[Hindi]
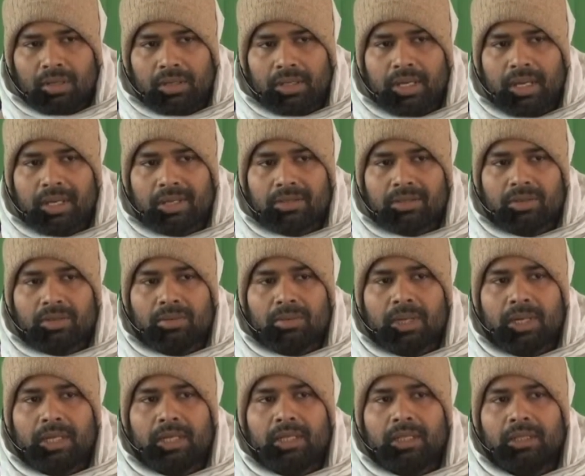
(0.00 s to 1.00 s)
क्या
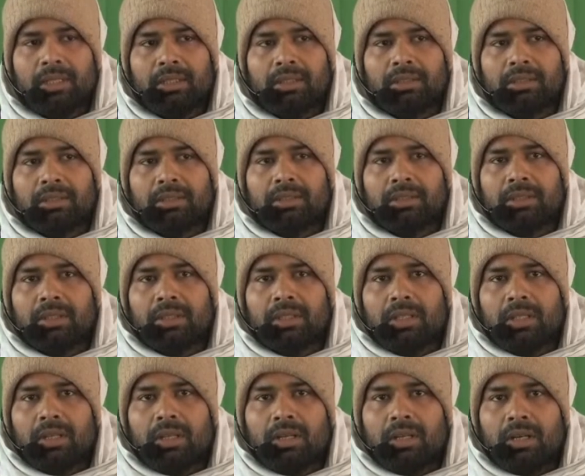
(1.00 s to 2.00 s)
शोभा है
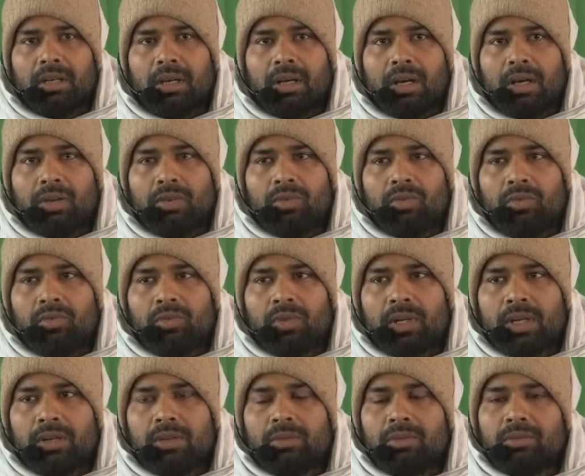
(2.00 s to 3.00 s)

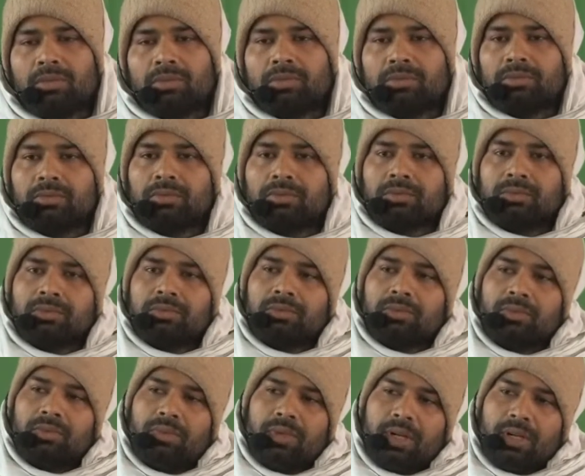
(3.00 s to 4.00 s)
अनुवैणु
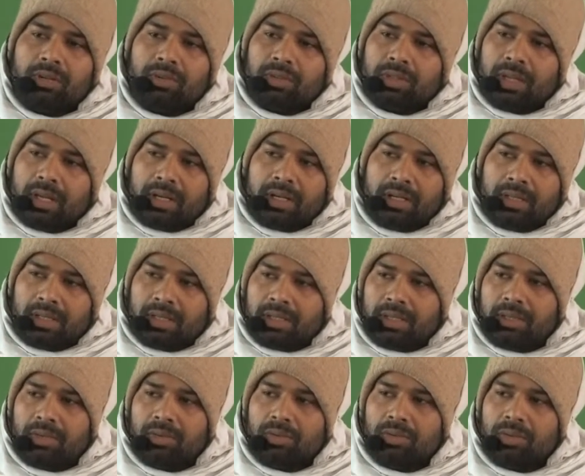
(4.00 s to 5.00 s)
वेणु धारण
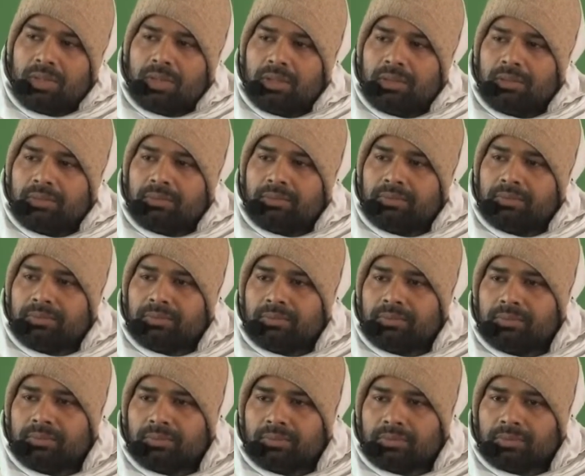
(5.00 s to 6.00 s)
किए हुए
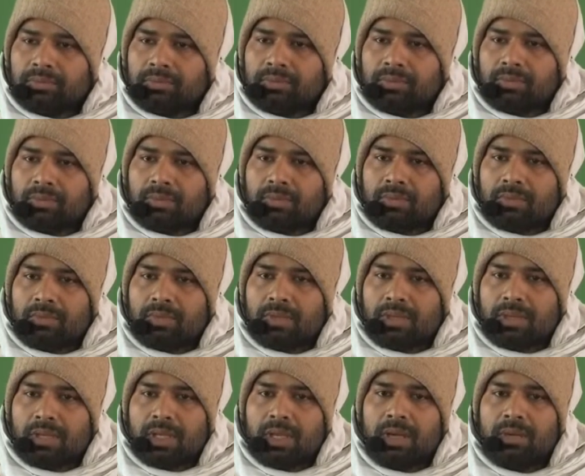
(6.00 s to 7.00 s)
हैं
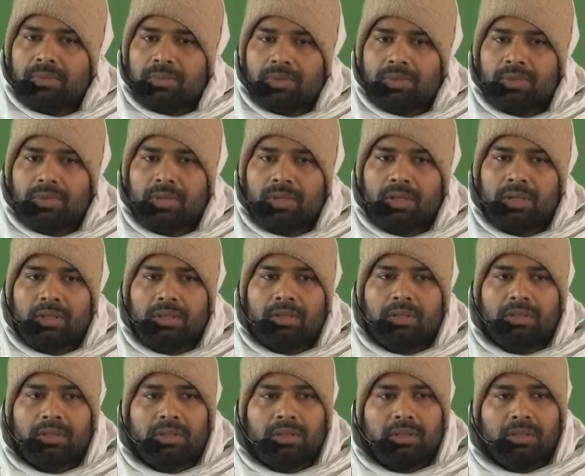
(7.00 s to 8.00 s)
श्याम सुंदर
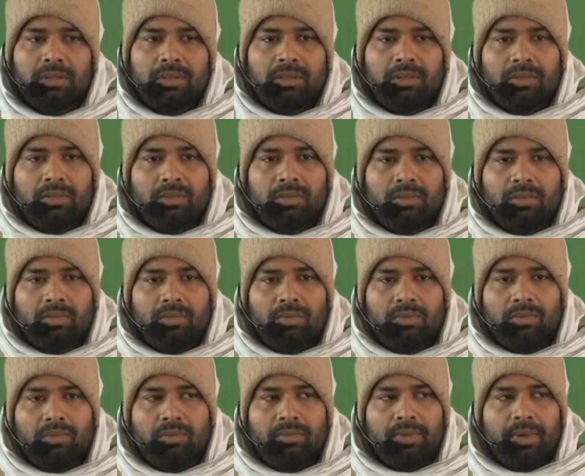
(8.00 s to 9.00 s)

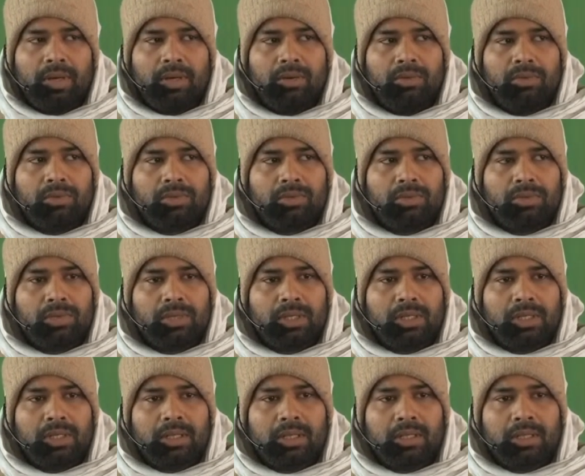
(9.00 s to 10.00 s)
वेणु
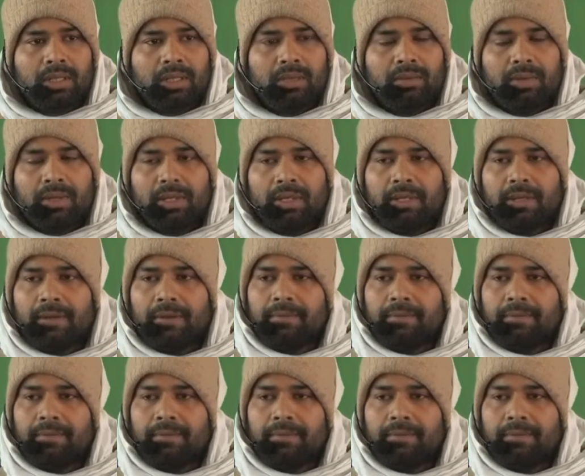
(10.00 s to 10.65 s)
पूजन करते हुए